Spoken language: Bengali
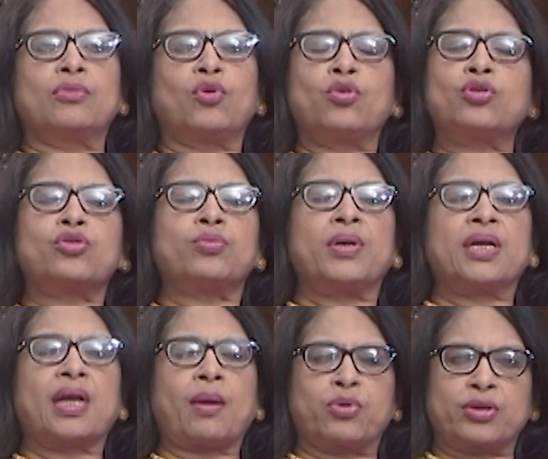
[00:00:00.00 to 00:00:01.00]
কোনো সময়
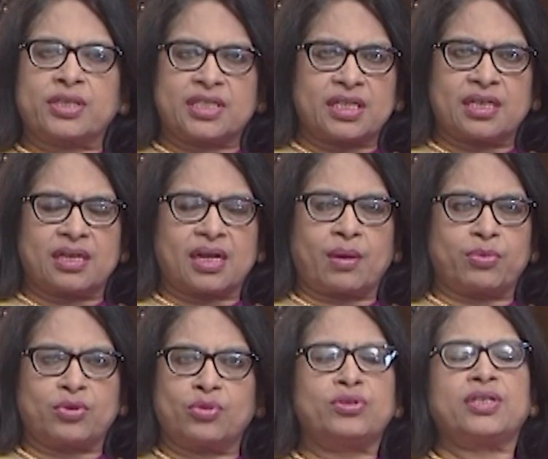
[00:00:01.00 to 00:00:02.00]
কাপড়টা ছেড়ে
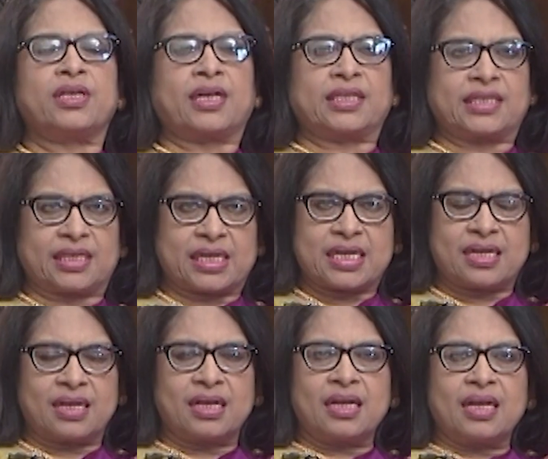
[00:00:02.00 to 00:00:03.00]
কাপড়টা গুছিয়ে রাখছে না
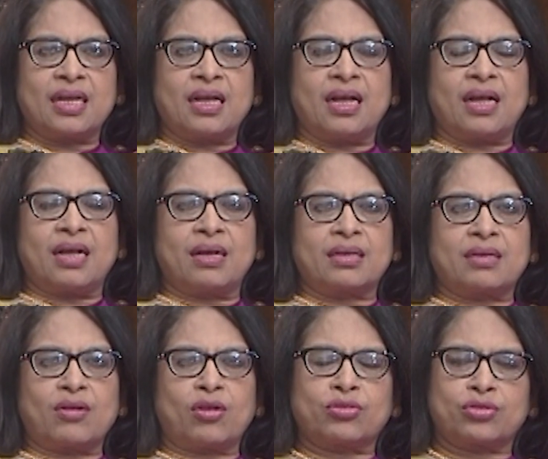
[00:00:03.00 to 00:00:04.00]

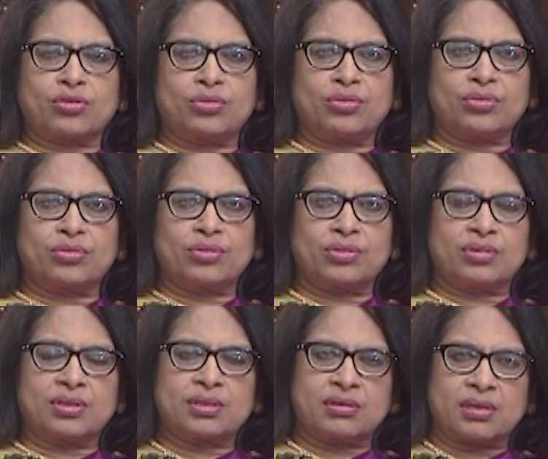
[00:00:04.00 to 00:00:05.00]
অথচ
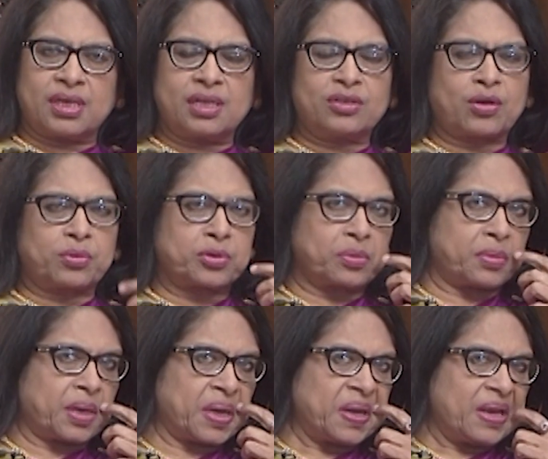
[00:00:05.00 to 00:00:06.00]
স্ত্রী
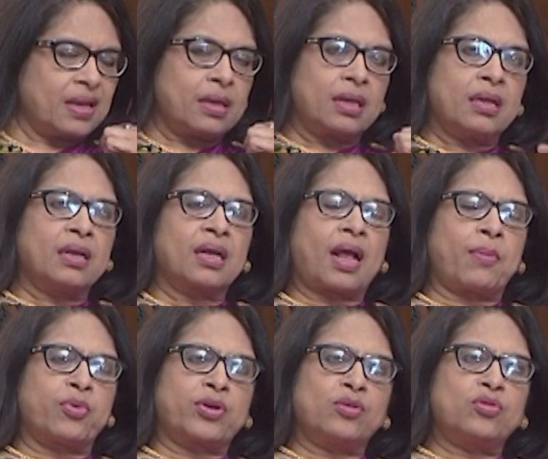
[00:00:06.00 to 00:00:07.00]
সবসময়
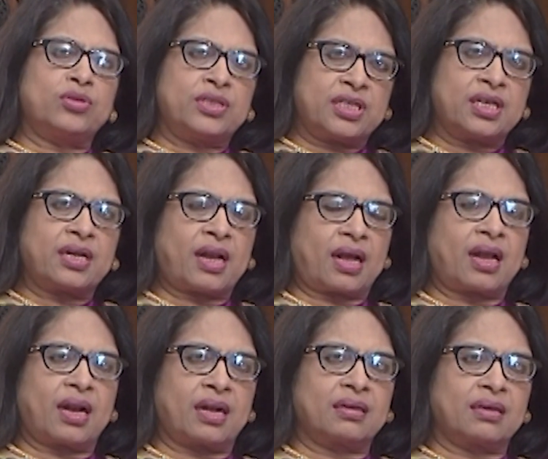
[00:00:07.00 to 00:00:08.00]
কাপড়টা গুছিয়ে
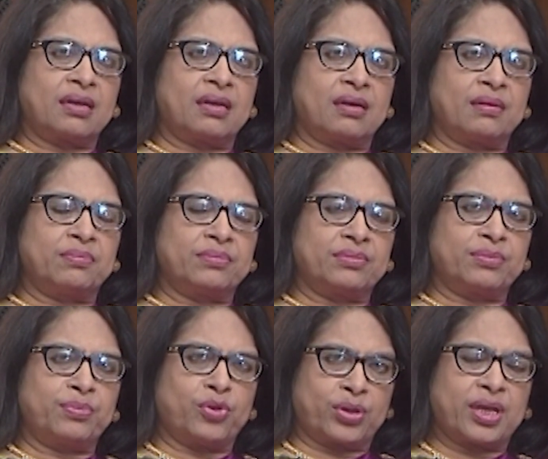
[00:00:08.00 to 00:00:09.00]
রাখার
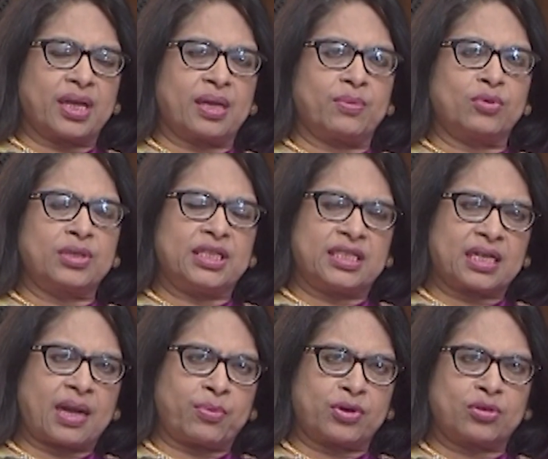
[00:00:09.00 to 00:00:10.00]
পক্ষে এবং নিজের
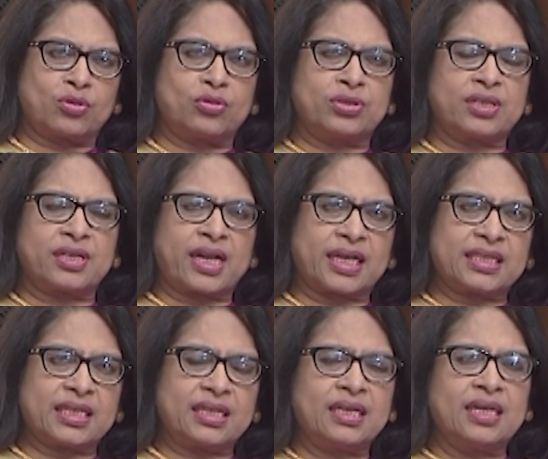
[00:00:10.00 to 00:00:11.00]
কাপড়টা তো গুছিয়ে
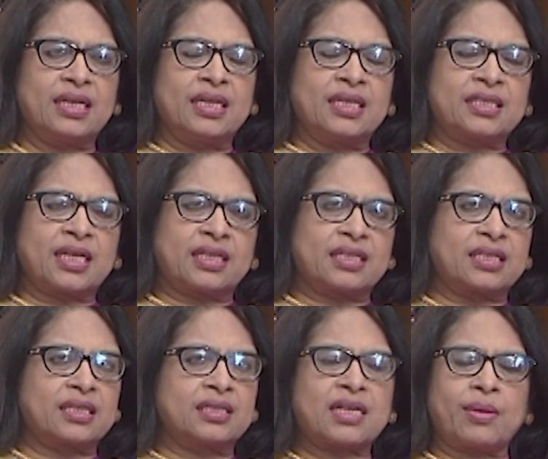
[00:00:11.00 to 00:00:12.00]
রাখছে সাথে
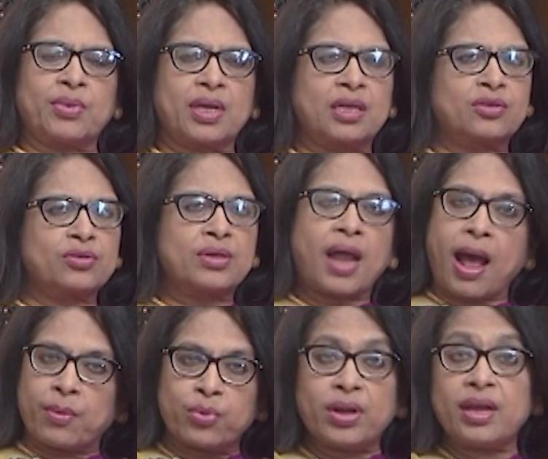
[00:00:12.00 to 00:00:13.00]
সাথে স্বামীকে কিছু না
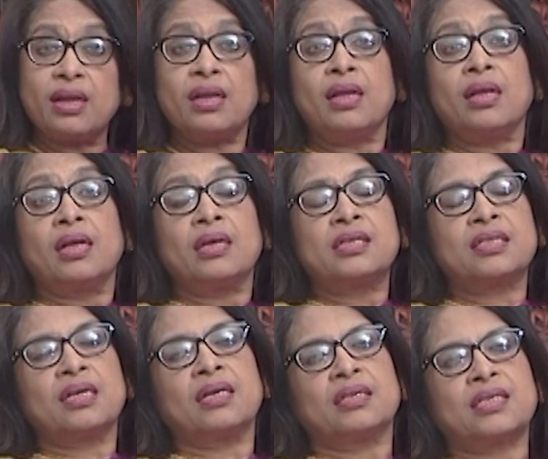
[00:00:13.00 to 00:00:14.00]
বলে
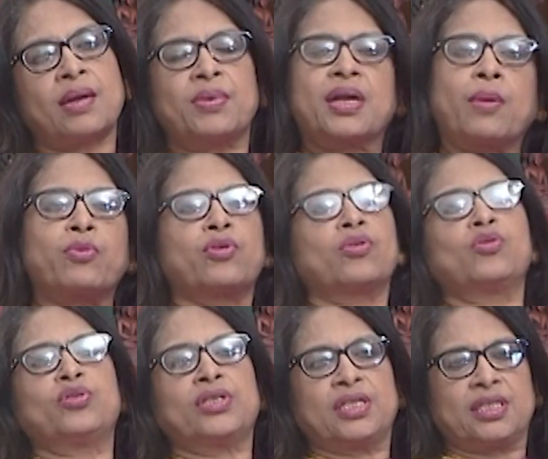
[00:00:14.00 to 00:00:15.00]
সে স্বামীর কাপড়টাও গুছিয়ে